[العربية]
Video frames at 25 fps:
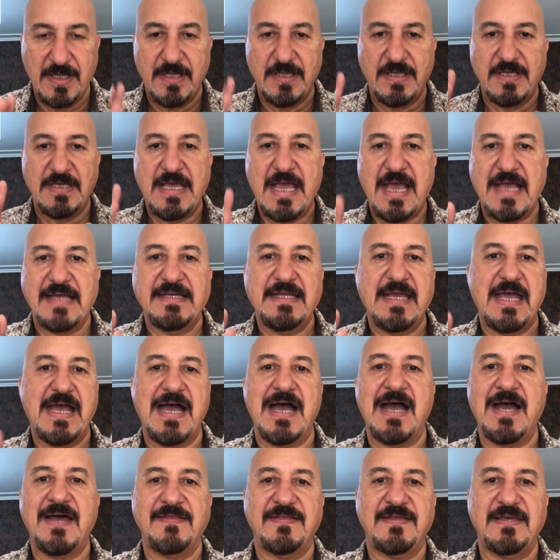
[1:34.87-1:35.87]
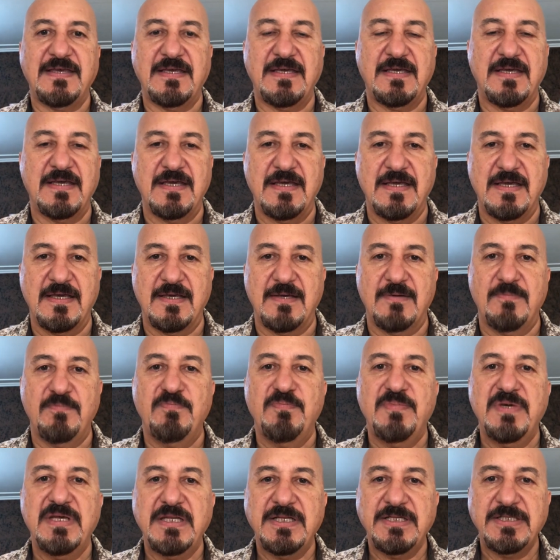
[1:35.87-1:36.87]
يعني هذه
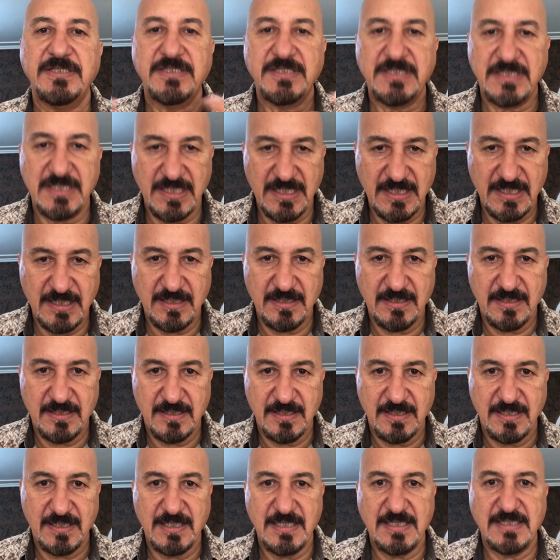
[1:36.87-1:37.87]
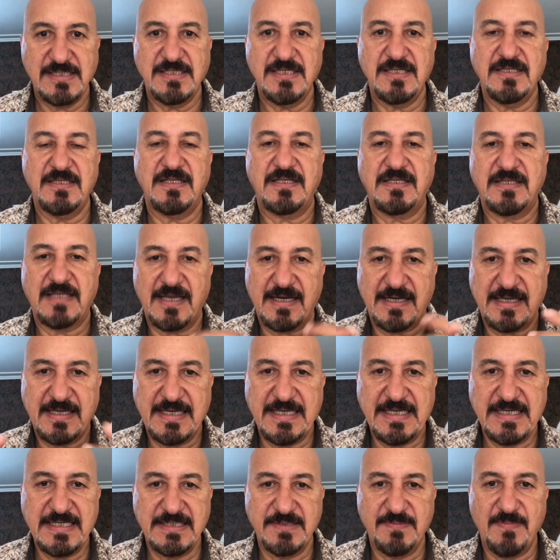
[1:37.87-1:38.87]
من تزيد يزيد
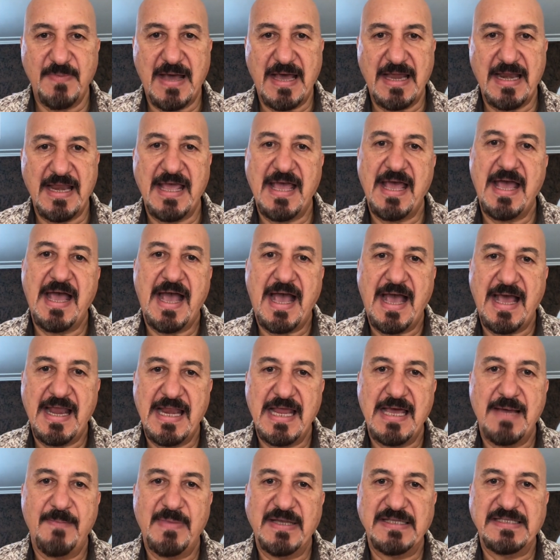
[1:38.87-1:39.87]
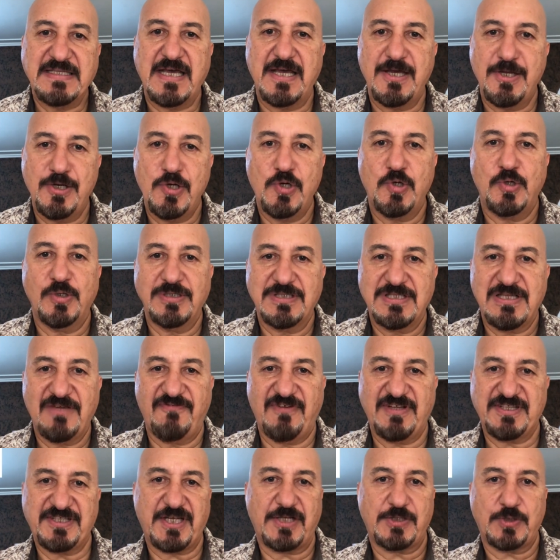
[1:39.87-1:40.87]
التركيز مالها على مدى أنه أنت
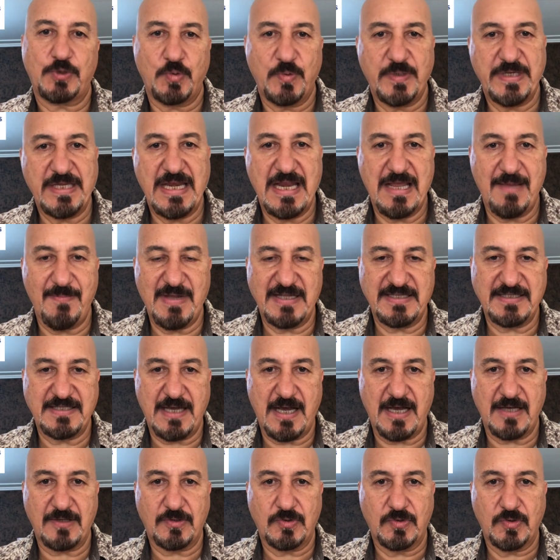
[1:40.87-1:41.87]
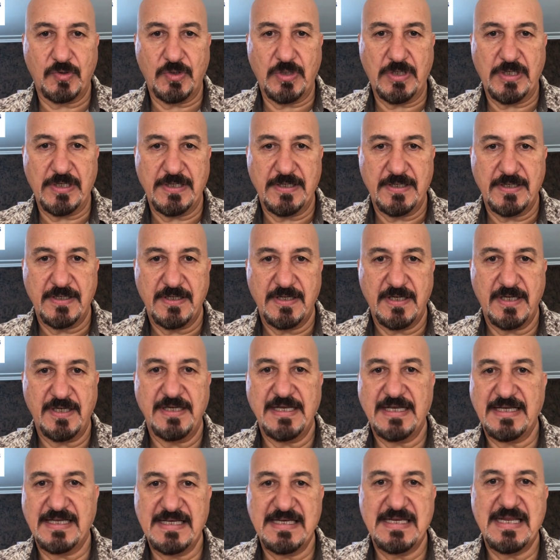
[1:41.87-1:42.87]
فترة طويلة ما تأكل
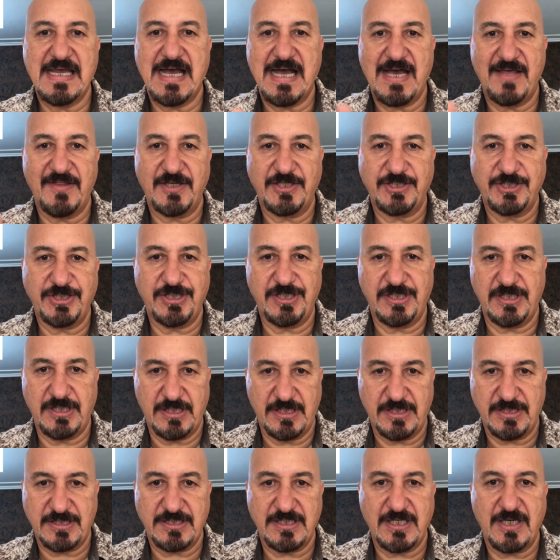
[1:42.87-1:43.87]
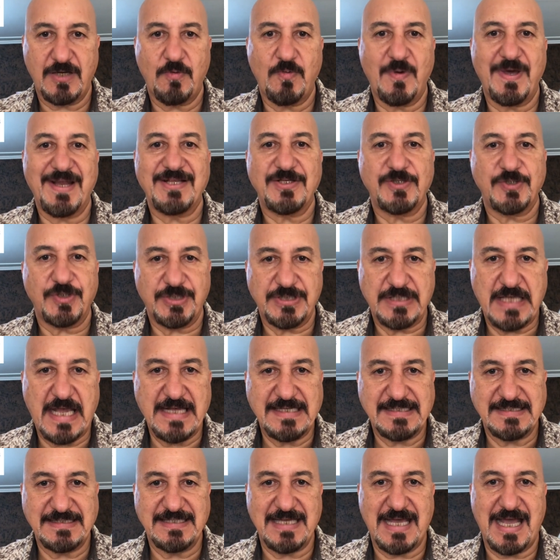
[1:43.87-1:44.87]
احنا قلنا هذا الشيء يصير ورا
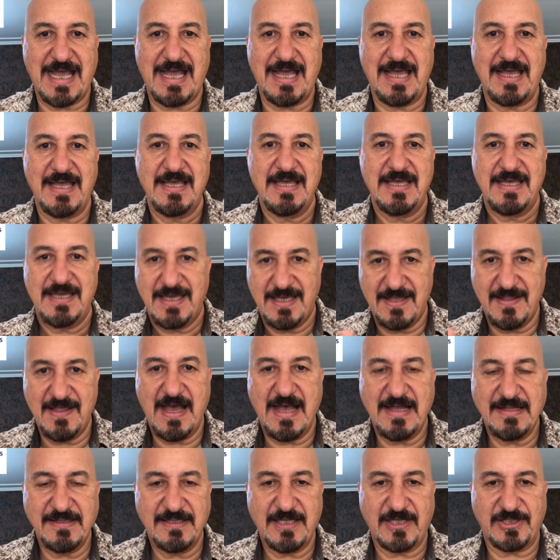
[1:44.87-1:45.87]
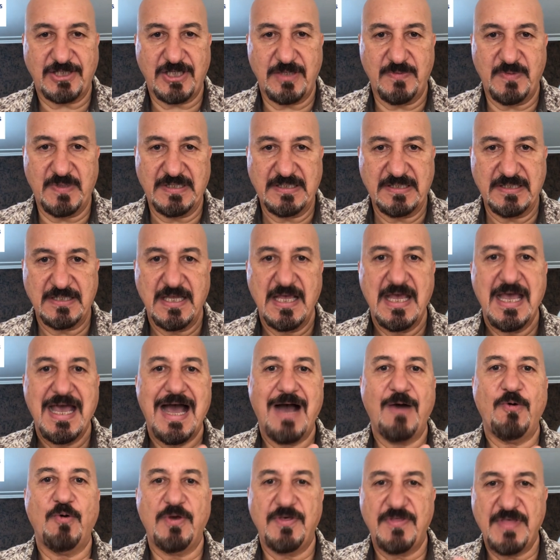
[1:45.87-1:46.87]
16 ساعة إذا أنت صمت
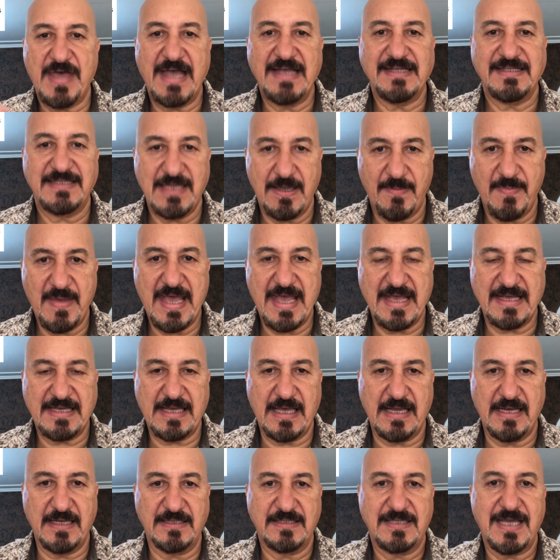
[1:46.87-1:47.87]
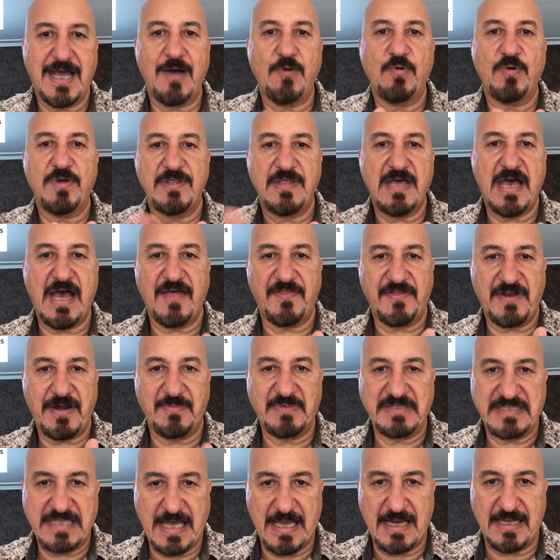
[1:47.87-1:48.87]
أو إذا أنت ما أكلت أو إذا
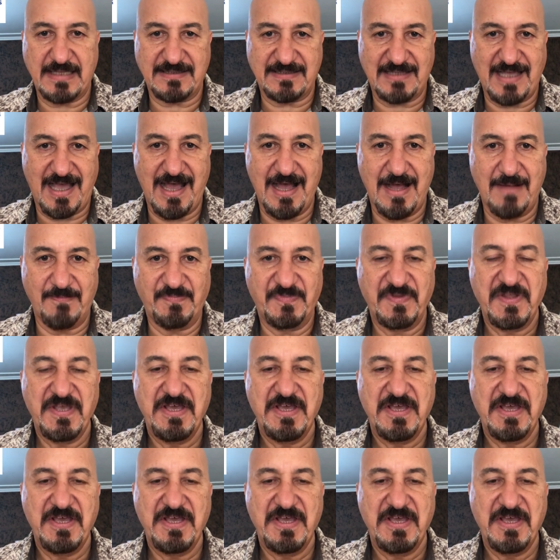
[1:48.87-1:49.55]
أضربت على الطعام